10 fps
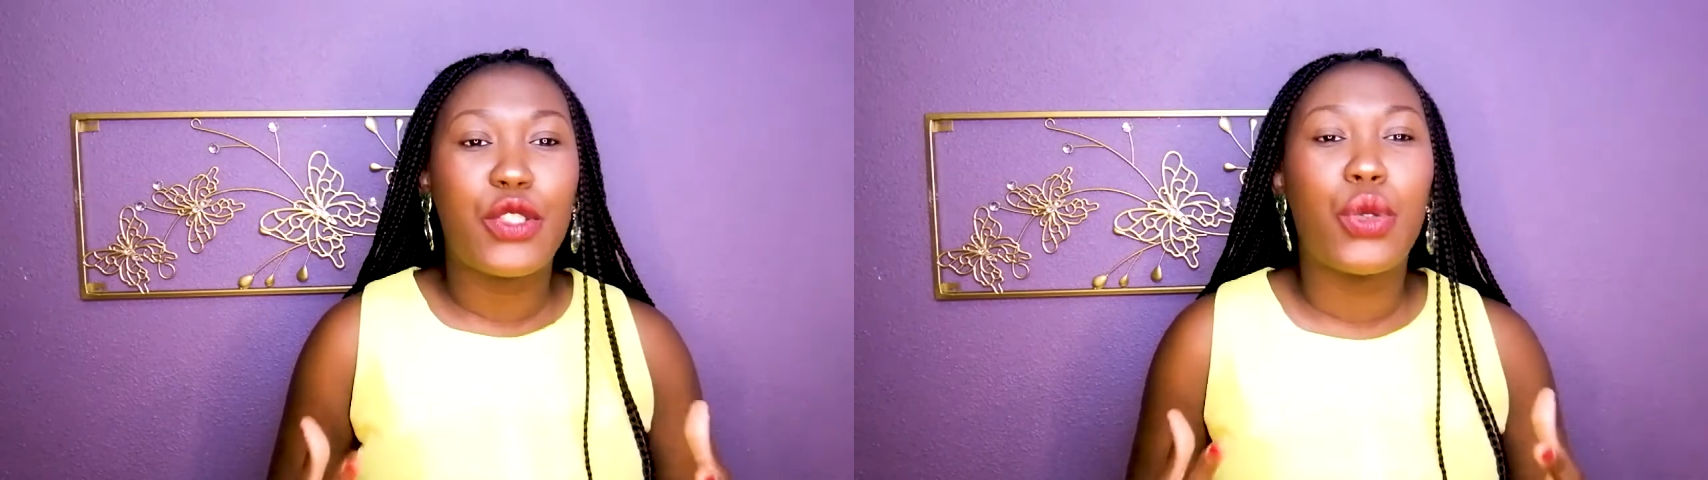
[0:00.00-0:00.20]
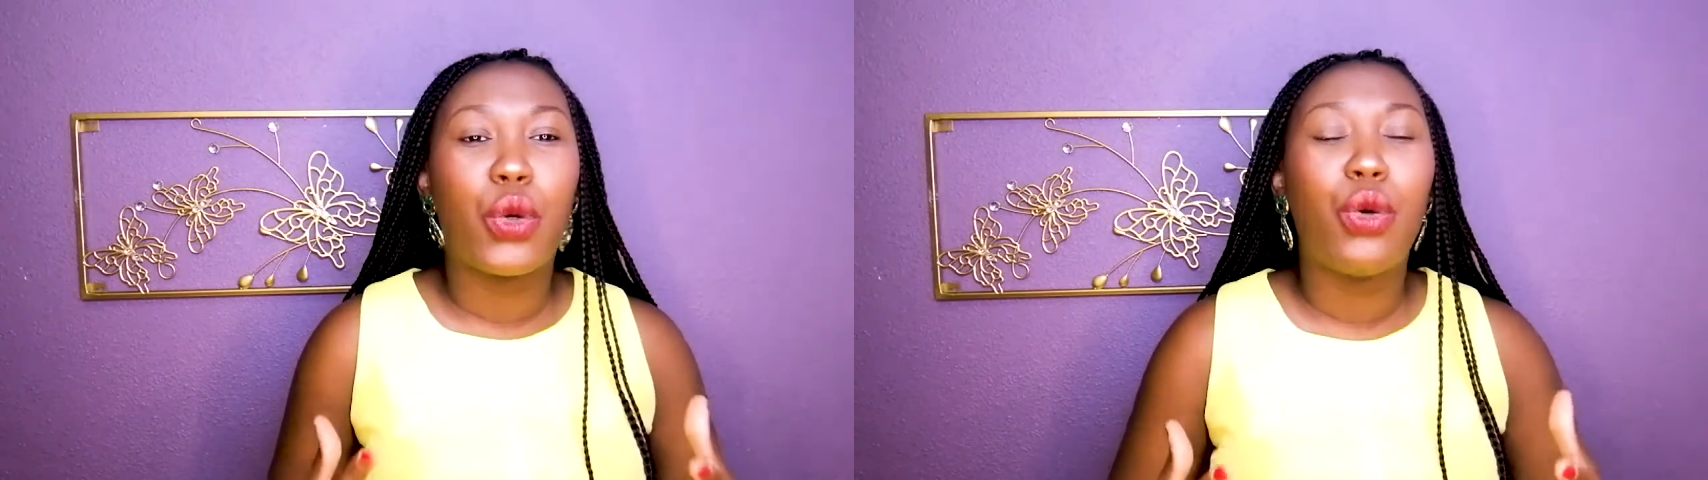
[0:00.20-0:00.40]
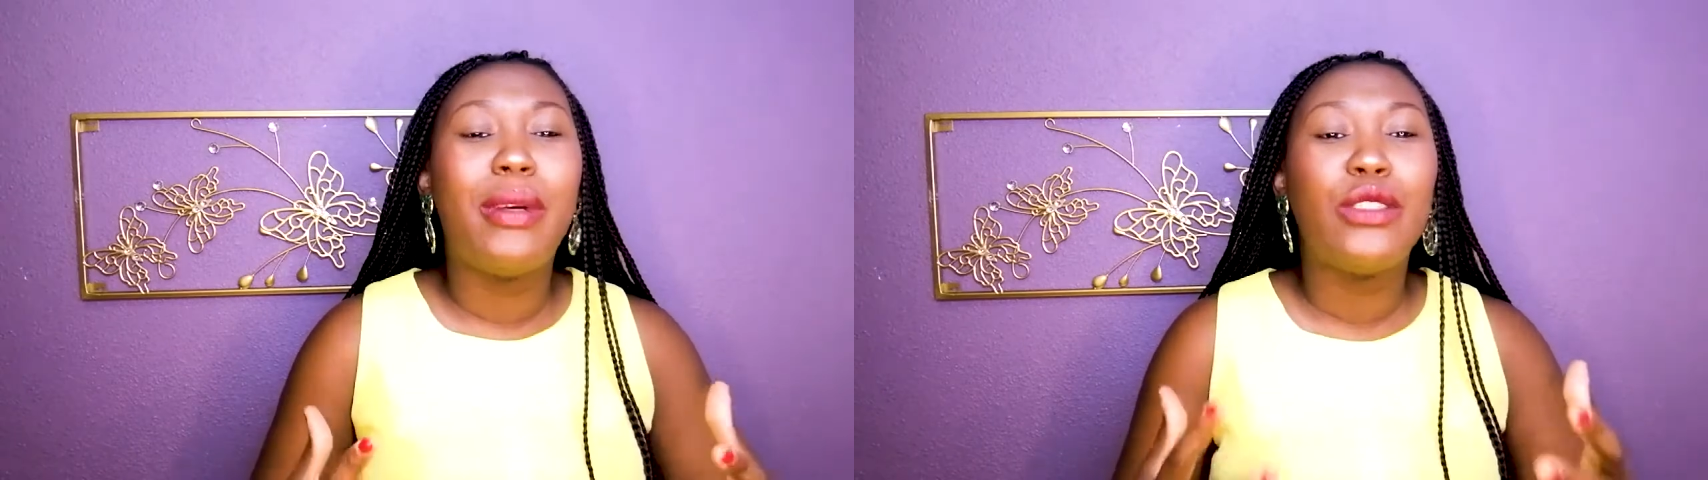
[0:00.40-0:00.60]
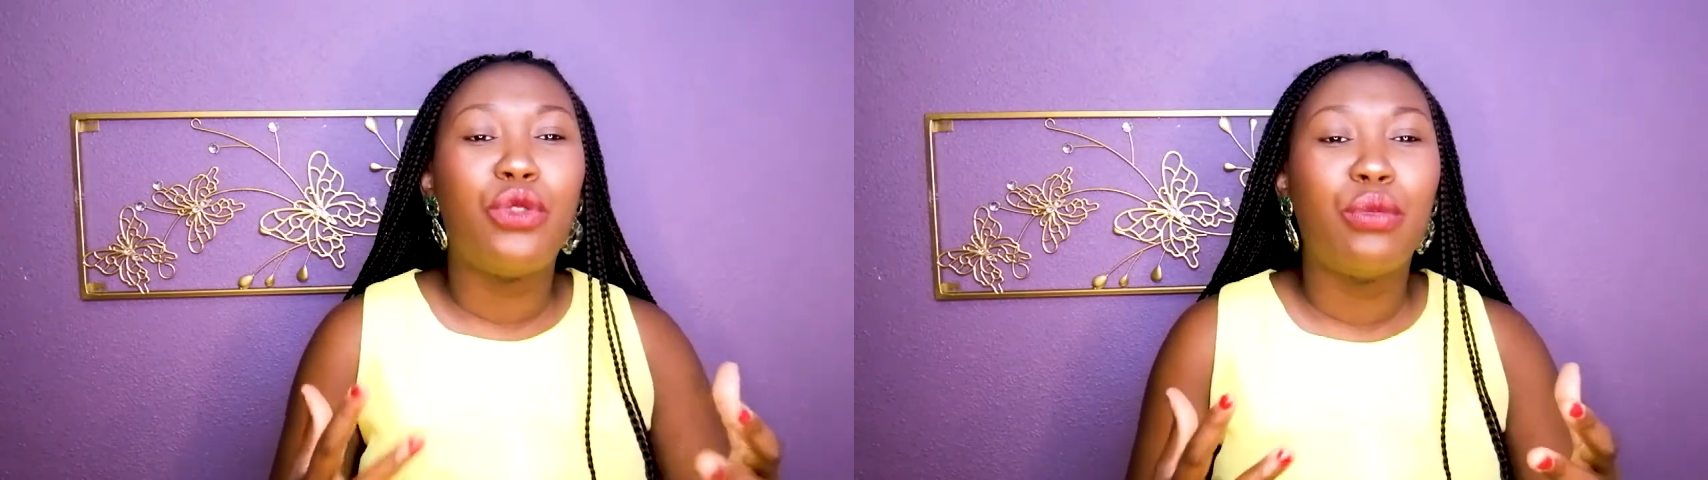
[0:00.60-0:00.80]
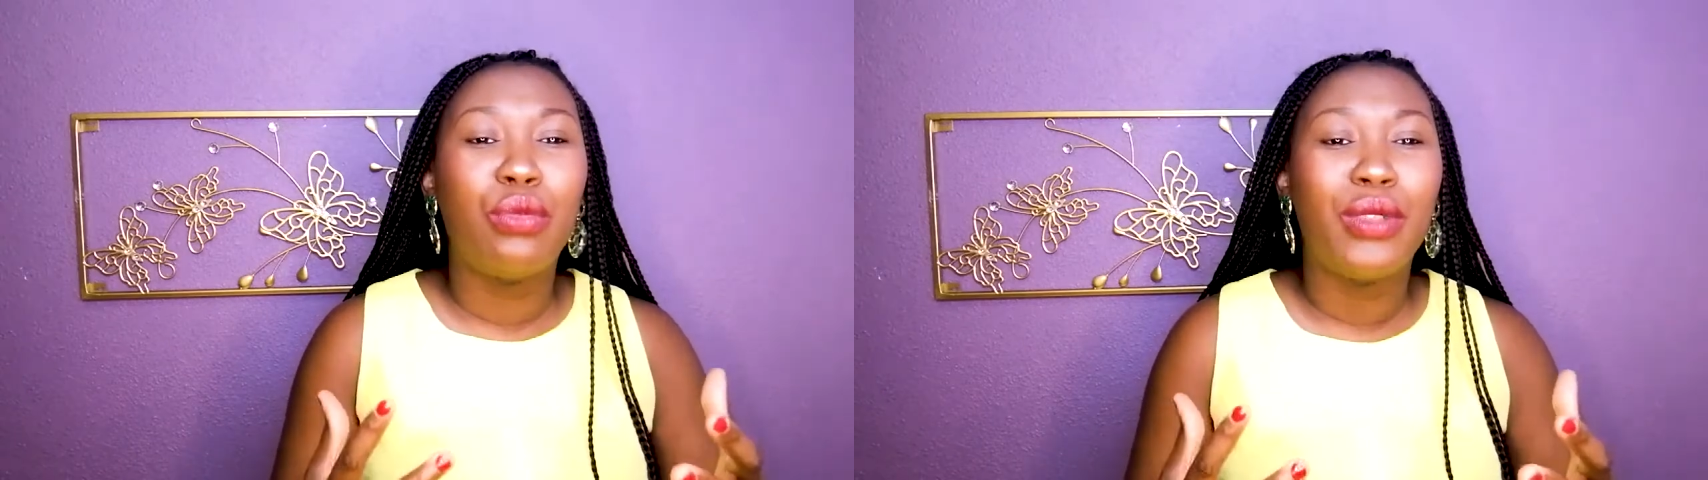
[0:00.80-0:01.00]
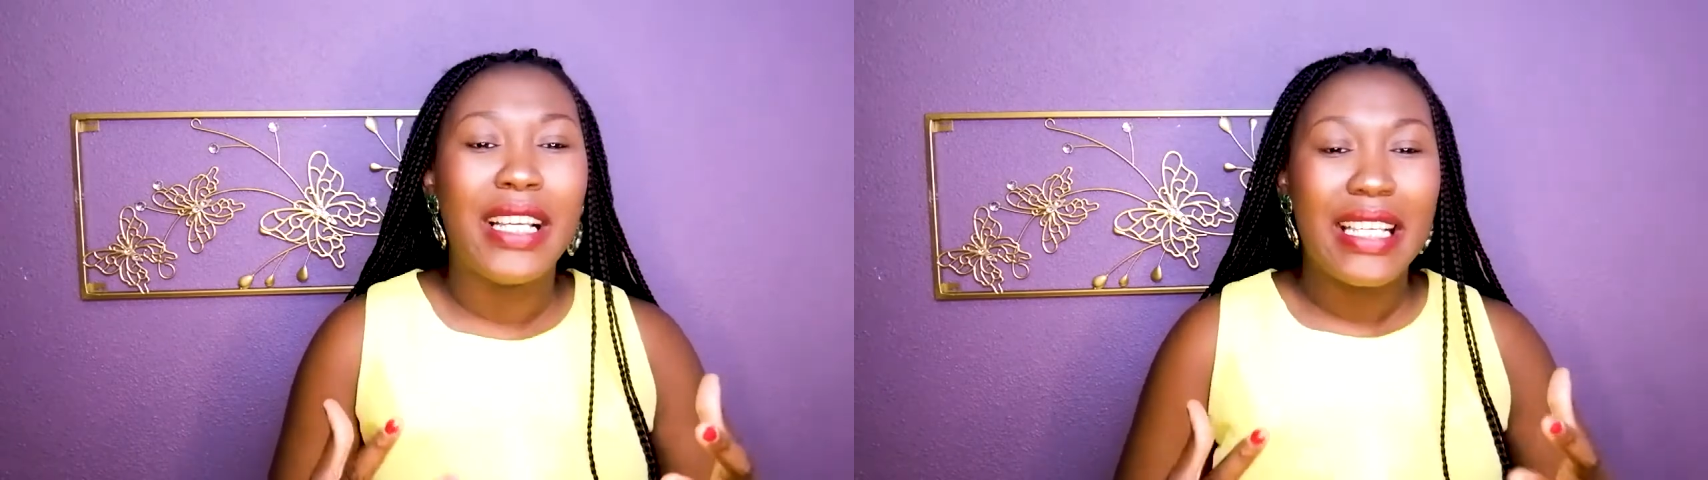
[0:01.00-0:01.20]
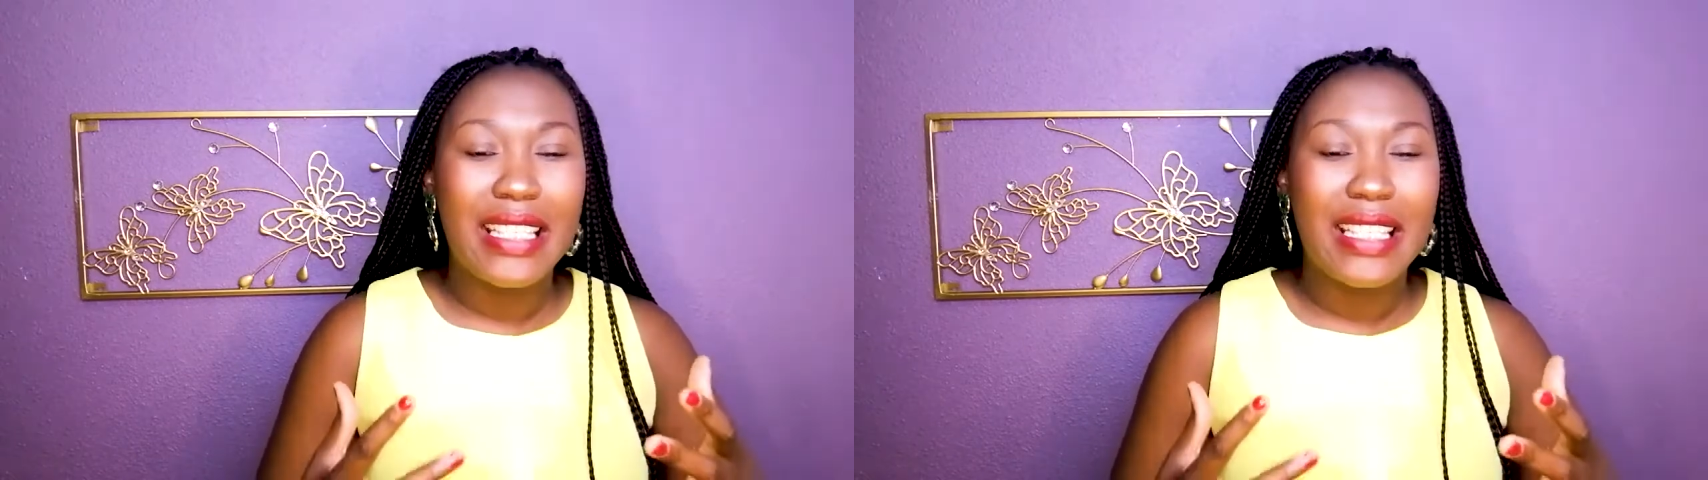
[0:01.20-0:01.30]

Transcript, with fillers: qui se remet debout,